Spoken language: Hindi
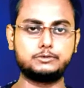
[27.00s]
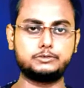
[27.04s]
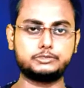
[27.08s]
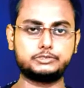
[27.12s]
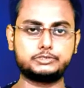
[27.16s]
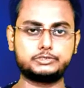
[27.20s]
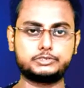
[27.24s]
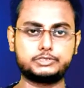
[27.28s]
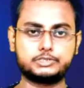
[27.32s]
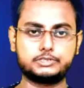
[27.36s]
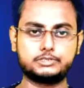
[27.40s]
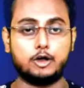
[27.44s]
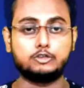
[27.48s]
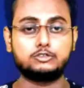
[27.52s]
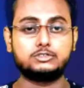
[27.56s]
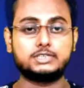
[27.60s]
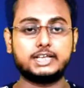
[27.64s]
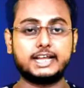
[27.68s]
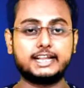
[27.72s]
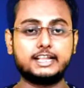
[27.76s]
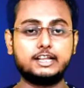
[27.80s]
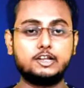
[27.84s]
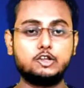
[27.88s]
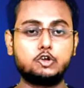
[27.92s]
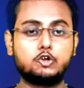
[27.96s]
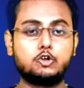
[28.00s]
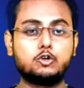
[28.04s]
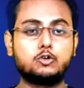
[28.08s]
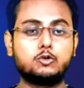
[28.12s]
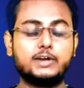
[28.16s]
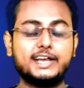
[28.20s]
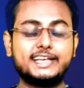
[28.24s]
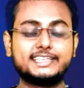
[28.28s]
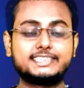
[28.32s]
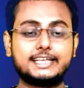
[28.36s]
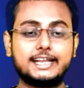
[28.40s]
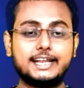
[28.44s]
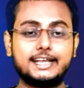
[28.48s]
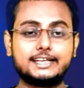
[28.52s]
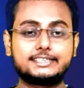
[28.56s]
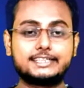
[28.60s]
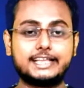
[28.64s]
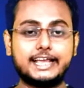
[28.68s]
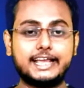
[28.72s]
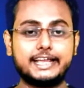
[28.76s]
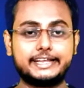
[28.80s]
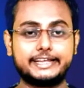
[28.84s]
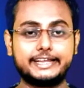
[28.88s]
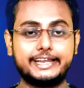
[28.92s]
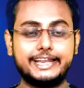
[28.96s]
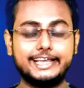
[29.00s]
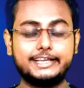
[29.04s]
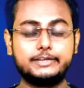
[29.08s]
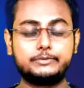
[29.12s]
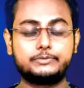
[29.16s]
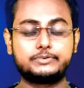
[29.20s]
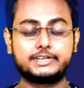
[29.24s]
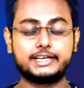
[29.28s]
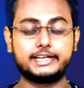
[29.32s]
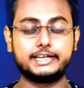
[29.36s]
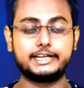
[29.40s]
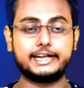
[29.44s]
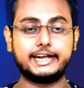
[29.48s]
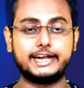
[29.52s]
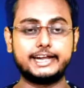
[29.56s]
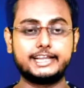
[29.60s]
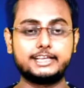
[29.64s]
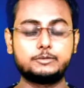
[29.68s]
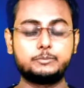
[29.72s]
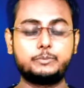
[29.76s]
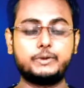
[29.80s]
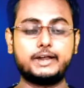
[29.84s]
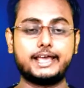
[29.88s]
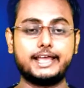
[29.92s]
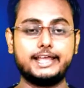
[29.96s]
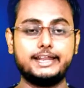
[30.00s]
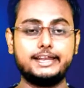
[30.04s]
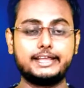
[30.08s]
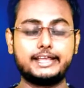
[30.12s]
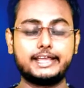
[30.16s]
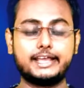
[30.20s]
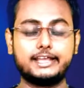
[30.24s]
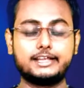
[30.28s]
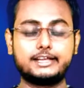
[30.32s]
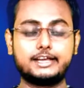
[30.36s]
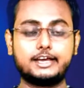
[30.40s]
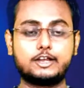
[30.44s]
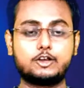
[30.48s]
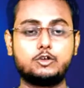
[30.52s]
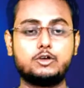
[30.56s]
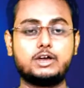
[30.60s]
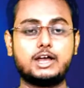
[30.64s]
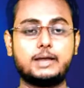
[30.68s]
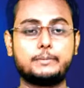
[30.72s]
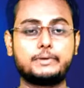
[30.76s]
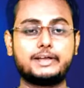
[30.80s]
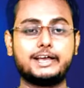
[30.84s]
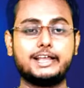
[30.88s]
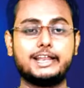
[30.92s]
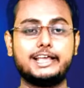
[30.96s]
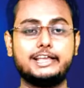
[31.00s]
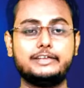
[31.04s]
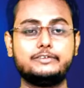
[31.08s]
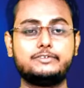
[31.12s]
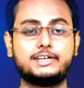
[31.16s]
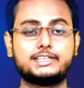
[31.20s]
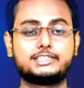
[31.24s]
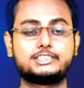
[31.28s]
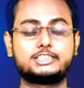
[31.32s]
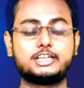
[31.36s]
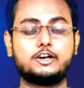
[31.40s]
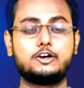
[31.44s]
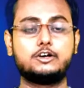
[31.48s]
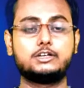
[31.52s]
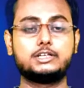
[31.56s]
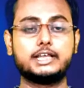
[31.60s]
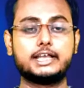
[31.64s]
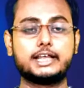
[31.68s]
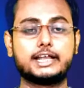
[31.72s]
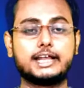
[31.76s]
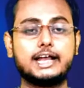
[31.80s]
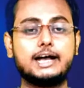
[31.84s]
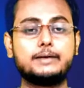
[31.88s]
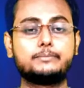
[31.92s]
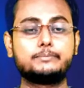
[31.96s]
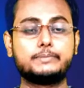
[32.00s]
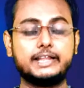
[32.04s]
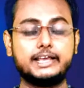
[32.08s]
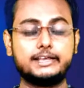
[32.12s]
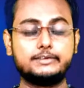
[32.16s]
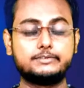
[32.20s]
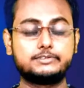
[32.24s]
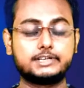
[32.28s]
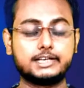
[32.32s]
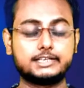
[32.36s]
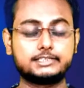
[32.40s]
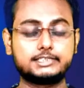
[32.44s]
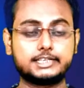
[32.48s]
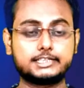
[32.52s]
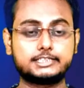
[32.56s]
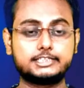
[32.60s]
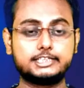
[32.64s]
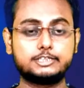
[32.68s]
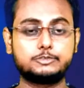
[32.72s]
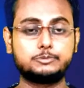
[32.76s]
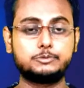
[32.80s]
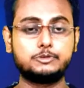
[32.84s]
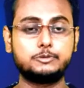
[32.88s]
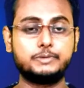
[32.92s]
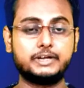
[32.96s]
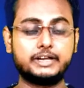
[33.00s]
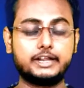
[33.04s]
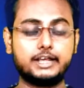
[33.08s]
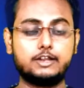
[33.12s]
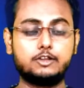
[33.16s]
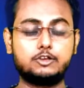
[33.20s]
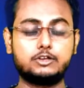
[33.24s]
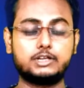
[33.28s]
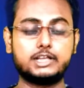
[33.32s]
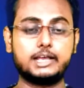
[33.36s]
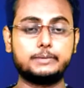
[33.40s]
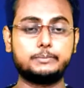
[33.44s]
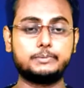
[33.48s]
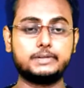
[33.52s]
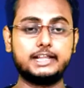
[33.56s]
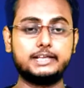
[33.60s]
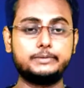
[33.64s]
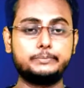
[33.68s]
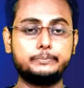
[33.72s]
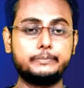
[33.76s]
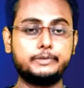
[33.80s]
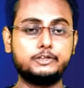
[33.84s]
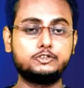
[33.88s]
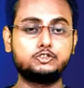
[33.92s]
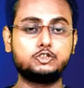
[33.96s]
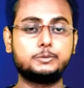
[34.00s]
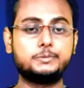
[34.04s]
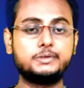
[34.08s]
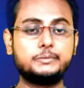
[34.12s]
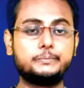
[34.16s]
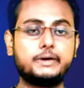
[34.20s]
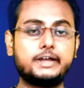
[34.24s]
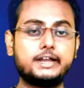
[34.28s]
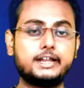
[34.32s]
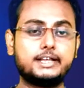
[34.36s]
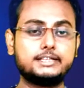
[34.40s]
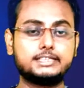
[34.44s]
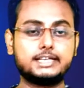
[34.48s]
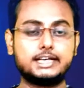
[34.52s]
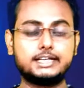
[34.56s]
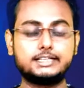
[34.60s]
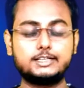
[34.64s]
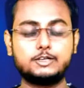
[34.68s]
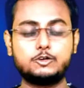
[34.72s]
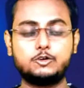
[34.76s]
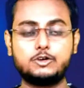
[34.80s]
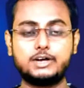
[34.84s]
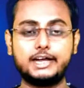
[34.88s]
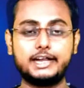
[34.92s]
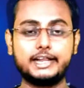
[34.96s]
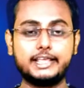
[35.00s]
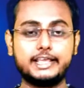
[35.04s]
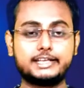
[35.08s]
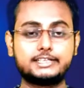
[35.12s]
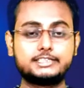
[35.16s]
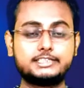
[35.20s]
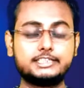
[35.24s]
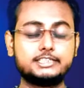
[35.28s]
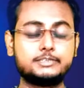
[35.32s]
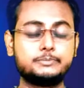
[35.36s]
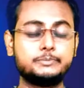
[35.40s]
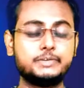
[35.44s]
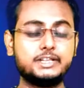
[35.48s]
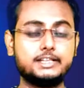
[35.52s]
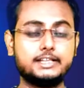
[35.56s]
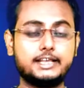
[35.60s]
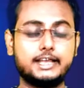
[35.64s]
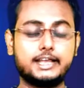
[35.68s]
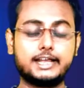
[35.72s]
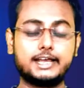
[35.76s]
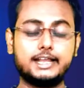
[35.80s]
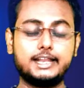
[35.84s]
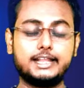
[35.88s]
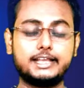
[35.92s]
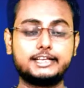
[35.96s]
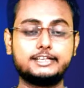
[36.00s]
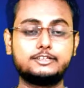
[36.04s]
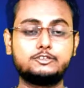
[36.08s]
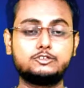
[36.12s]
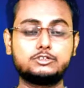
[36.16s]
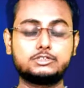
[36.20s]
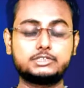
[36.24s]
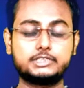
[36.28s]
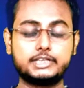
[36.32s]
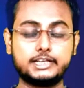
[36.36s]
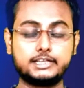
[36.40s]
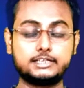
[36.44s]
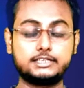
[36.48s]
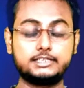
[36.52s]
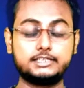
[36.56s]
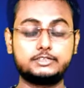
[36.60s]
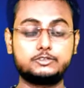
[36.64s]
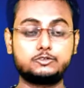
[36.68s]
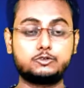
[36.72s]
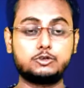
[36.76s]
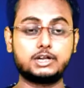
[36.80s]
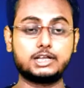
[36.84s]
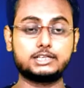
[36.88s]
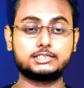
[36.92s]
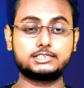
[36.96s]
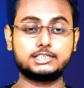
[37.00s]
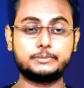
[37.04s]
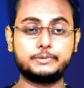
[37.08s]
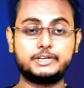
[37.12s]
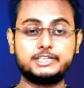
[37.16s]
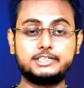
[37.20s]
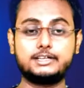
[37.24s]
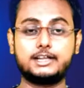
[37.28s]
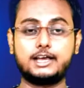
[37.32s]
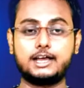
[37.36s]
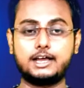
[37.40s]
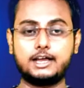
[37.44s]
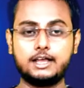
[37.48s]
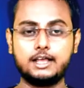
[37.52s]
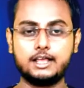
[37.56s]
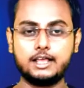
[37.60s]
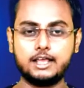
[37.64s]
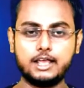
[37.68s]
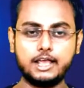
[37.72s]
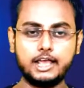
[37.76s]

कोच बहुत सारे लोगों को ऐसा लगता है कि लाइफ के रिगार्डिंग पढ़ाई लिखाई कर लो आपका लाइफ अच्छा हो जाएगा आप लाइफ का सक्सेसफुल बना लोगे आप लाइफ में जो भी पाना चाहते हो हर एक चीज मिल जाएगा लेकिन दोस्त एक चीज थोड़ा समझना